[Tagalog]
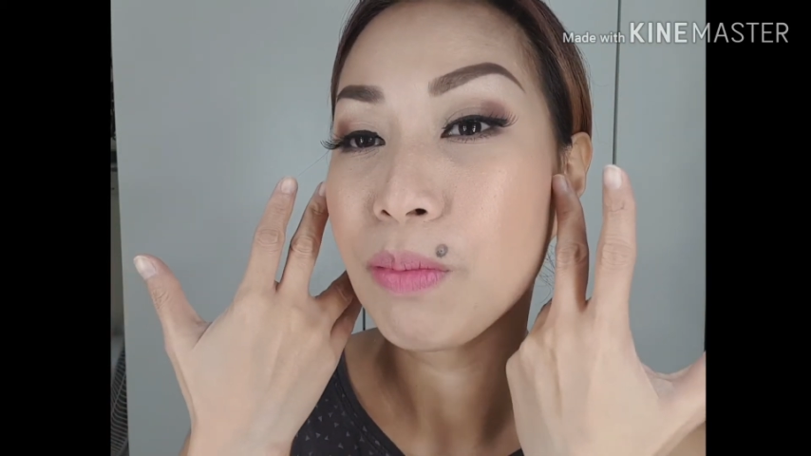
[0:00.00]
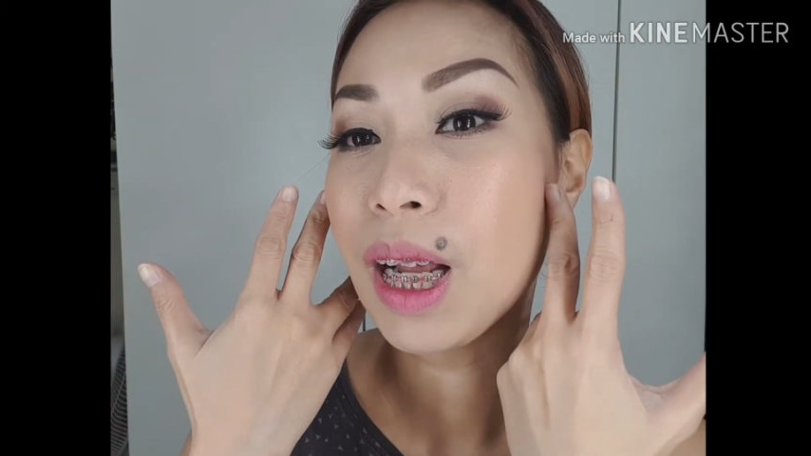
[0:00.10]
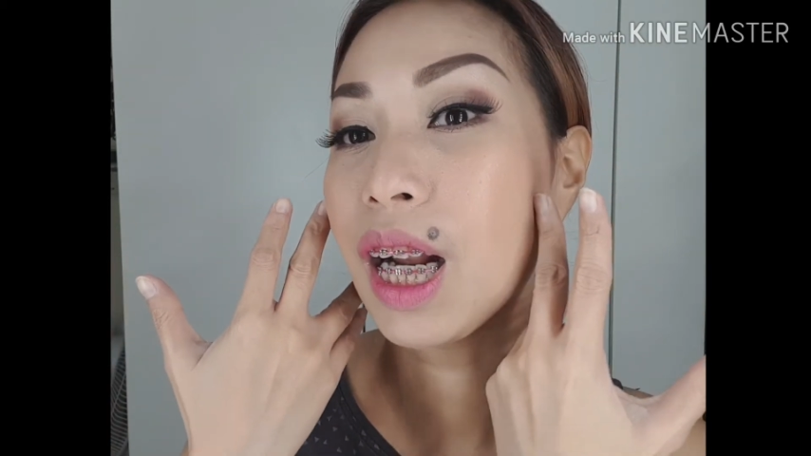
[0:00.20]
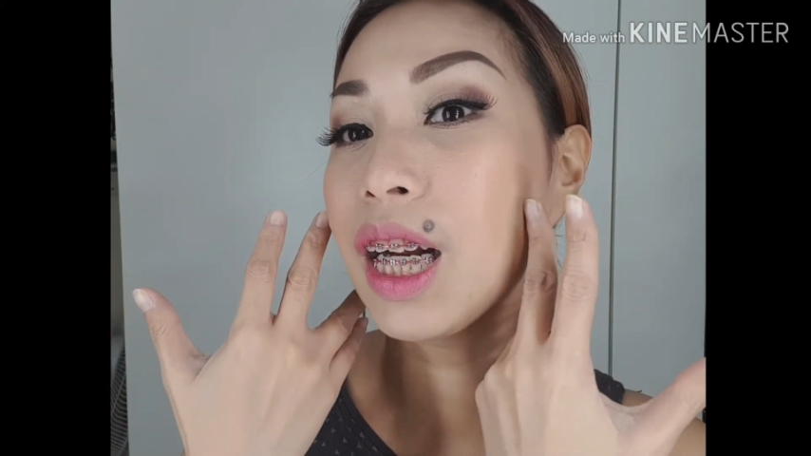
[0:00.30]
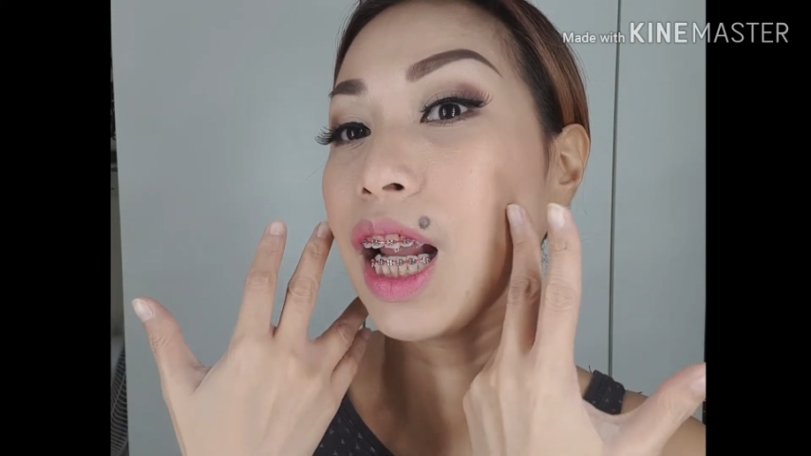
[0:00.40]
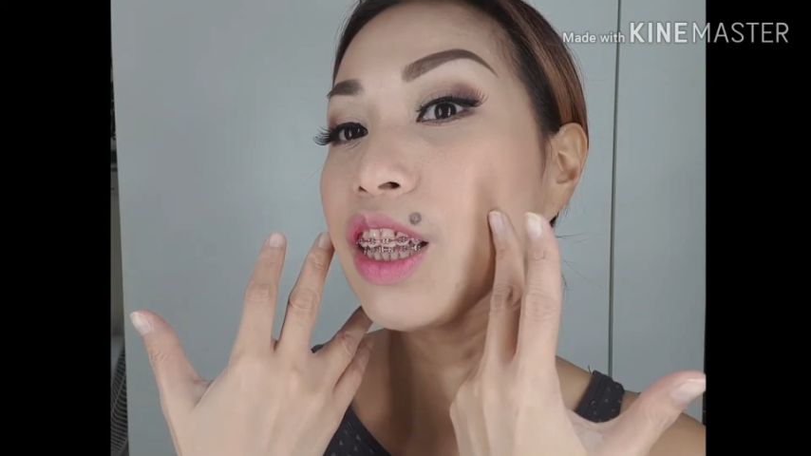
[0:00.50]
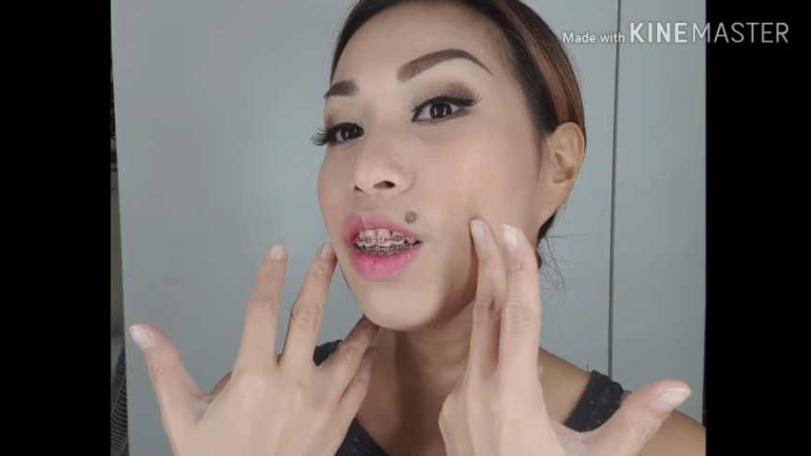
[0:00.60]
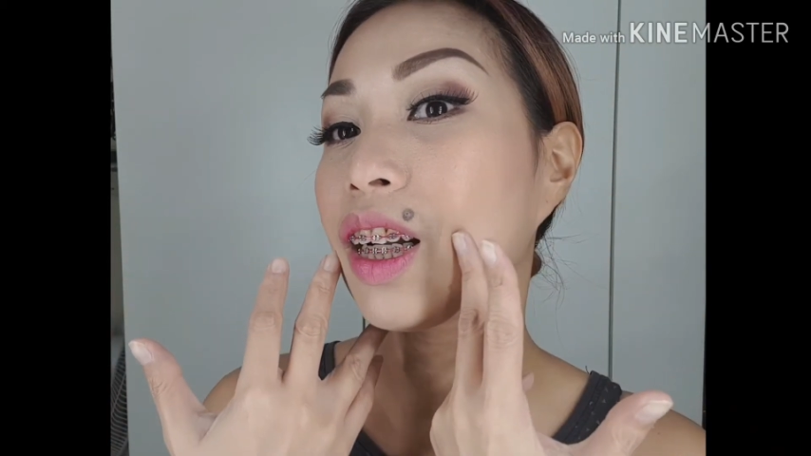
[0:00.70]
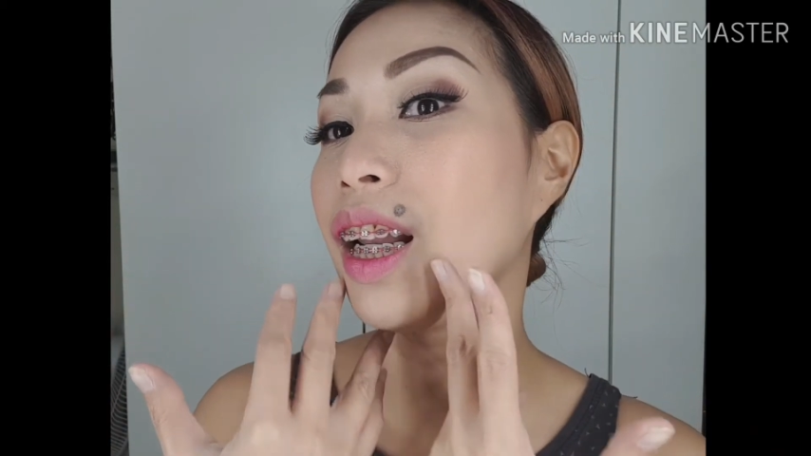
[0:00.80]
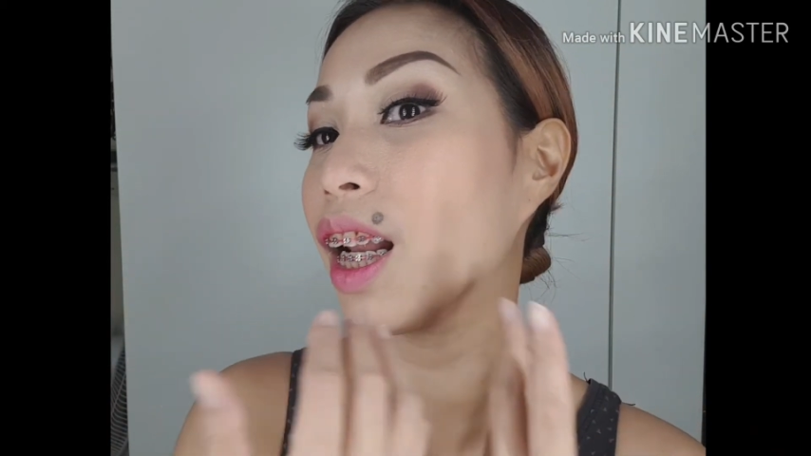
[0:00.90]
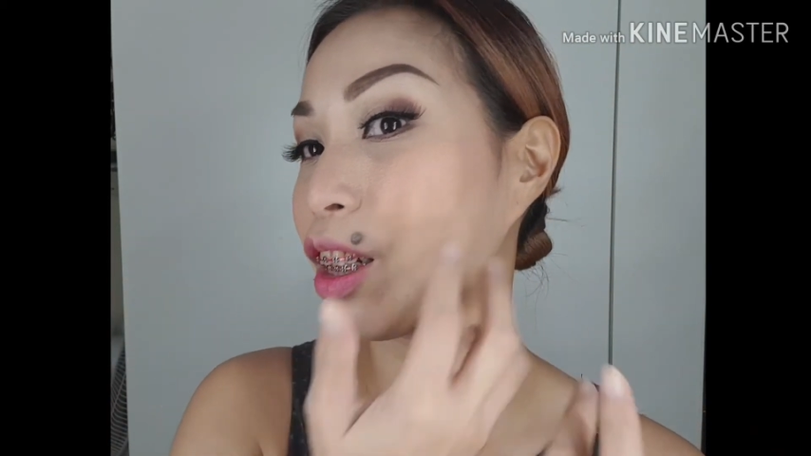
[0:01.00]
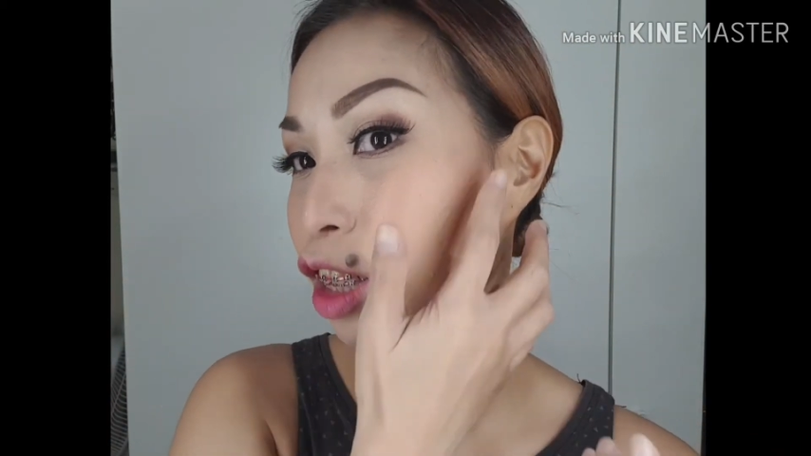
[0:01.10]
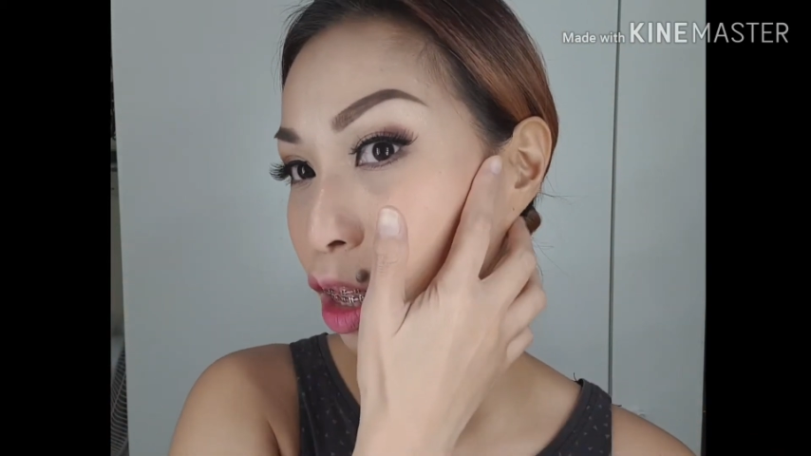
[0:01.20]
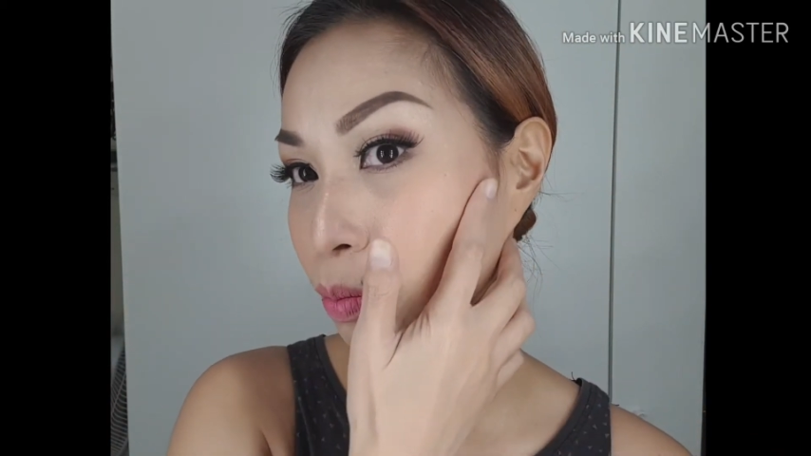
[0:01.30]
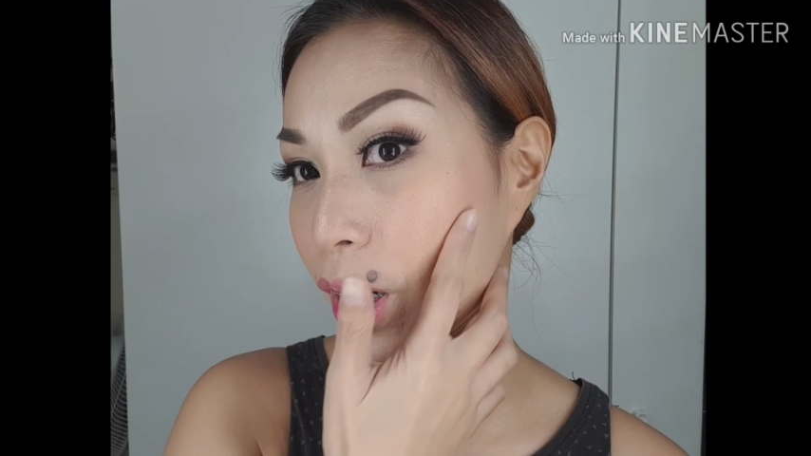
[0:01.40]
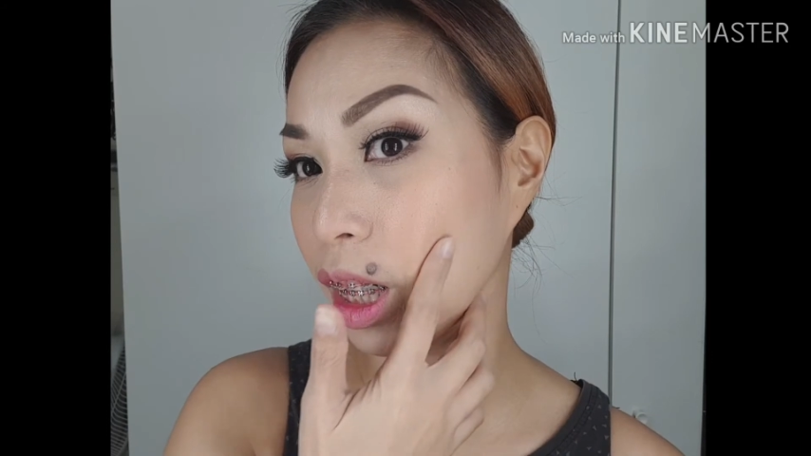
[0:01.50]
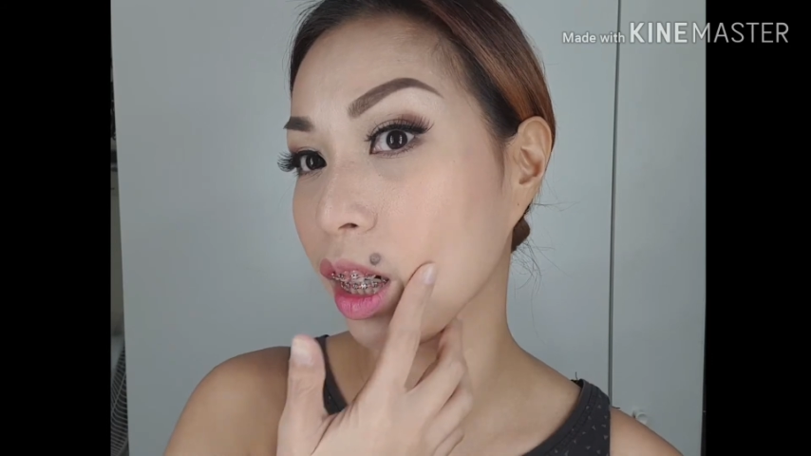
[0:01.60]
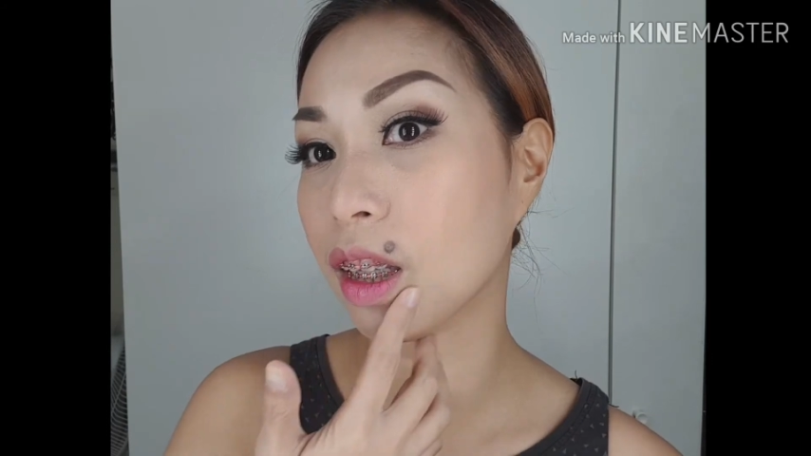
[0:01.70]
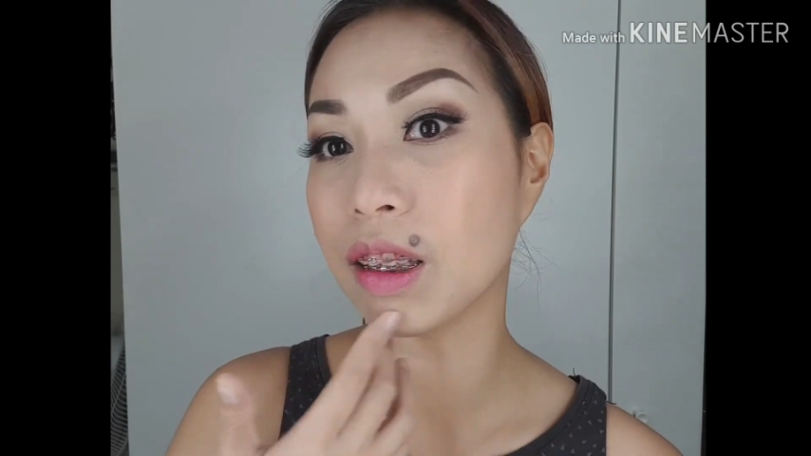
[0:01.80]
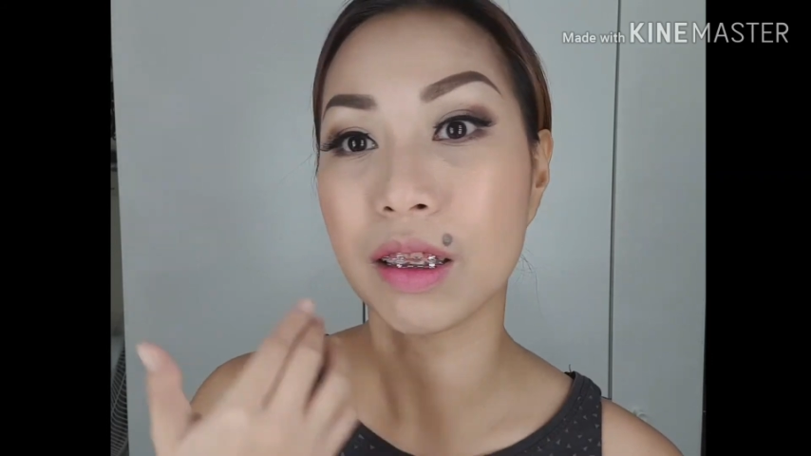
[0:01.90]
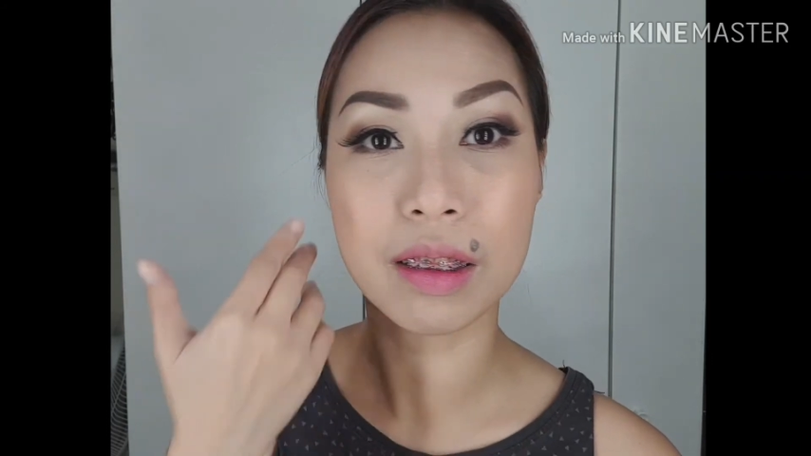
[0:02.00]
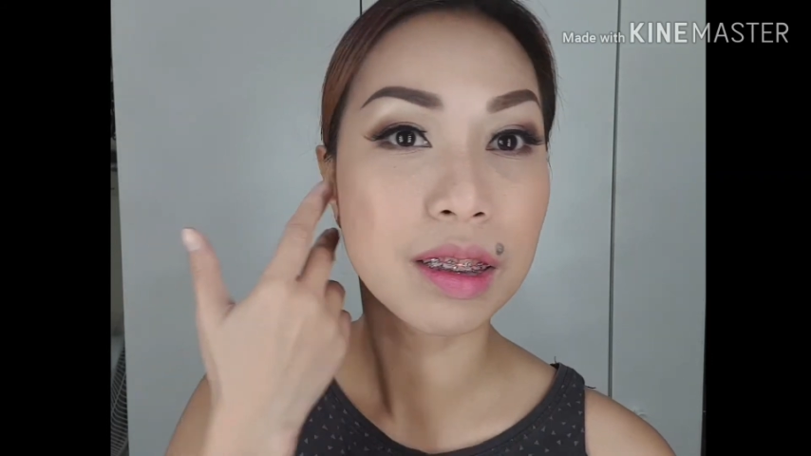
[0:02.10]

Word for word: parang natural lang yung sa part na to.